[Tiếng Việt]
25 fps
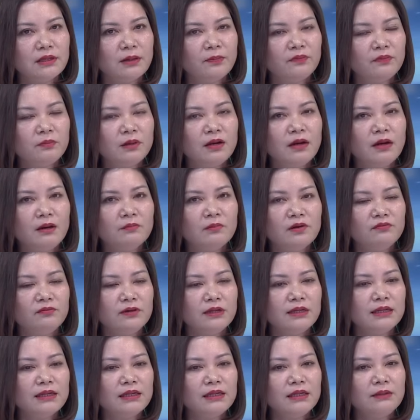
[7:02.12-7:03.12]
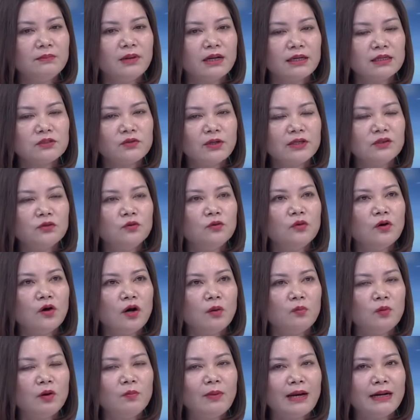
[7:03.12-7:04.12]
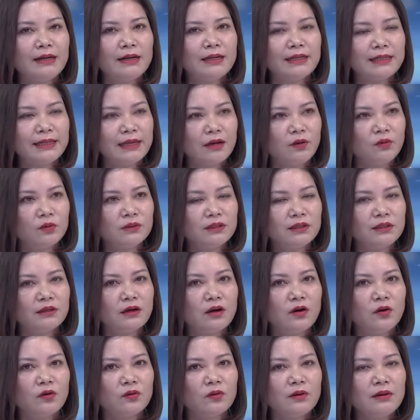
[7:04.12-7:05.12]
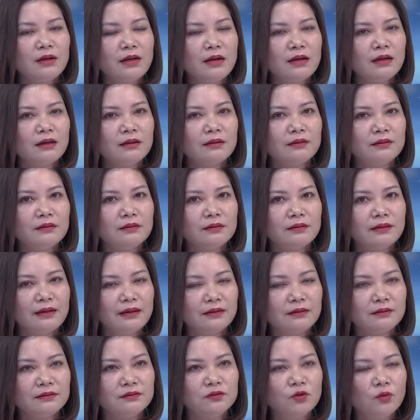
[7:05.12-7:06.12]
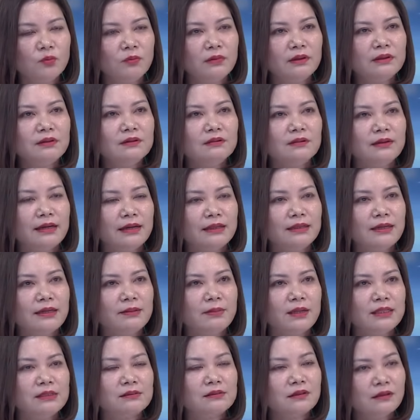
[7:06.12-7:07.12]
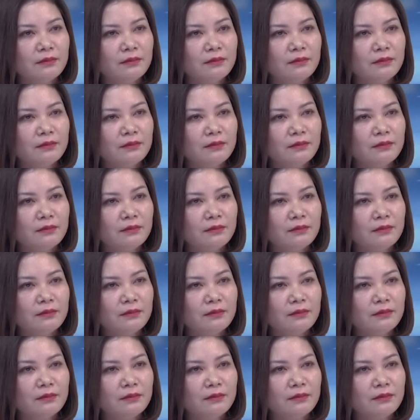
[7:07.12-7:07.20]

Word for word: doanh nghiệp, bởi vì khi mà cái doanh thu họ mua bán lẫn nhau thì họ dùng cái thứ đấy để mà